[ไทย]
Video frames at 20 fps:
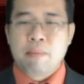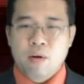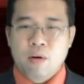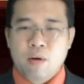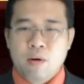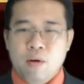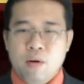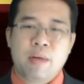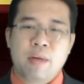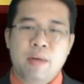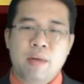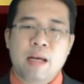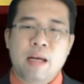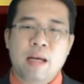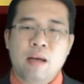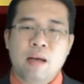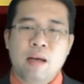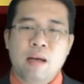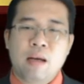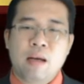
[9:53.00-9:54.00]
ยนตร์เป็น
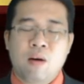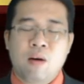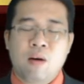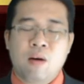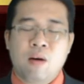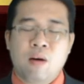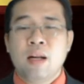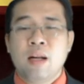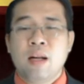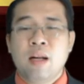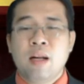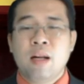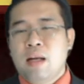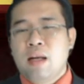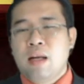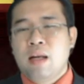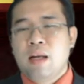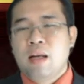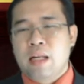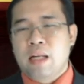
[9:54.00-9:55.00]
ทั้งละคร
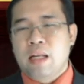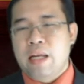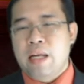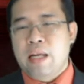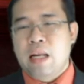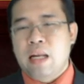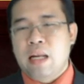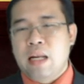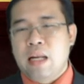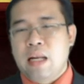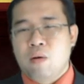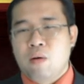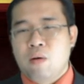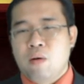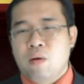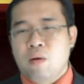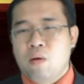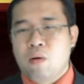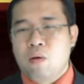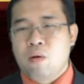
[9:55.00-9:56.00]
นักเรียนหลาย ๆ ค
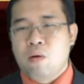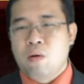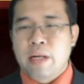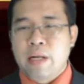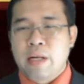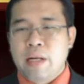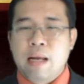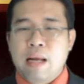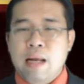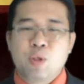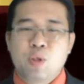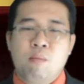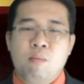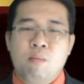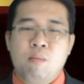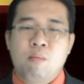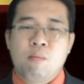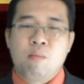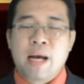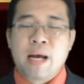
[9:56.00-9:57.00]
นก็คงจะได้รับช
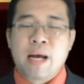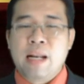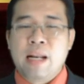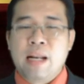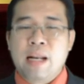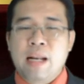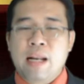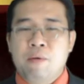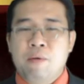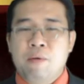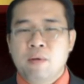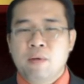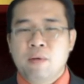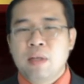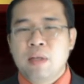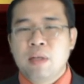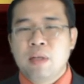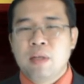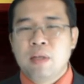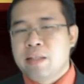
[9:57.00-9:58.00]
มมาบ้างแล้ว
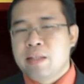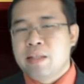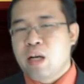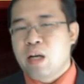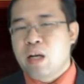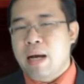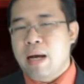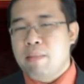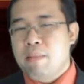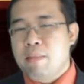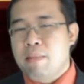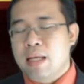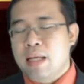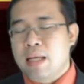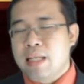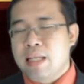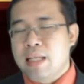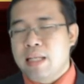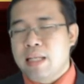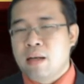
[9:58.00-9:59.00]
ชาวบ้านบาง
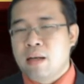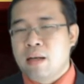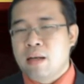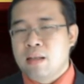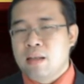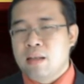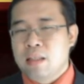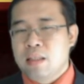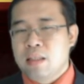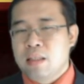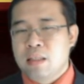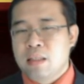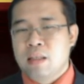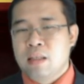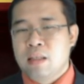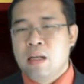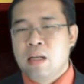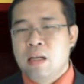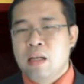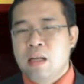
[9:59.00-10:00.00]
ระจันก็คือ
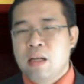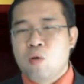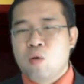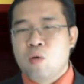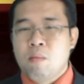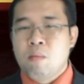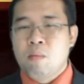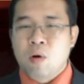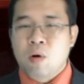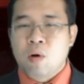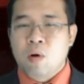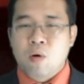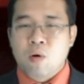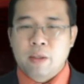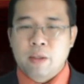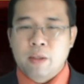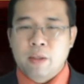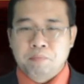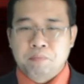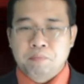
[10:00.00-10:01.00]
กลุ่มคน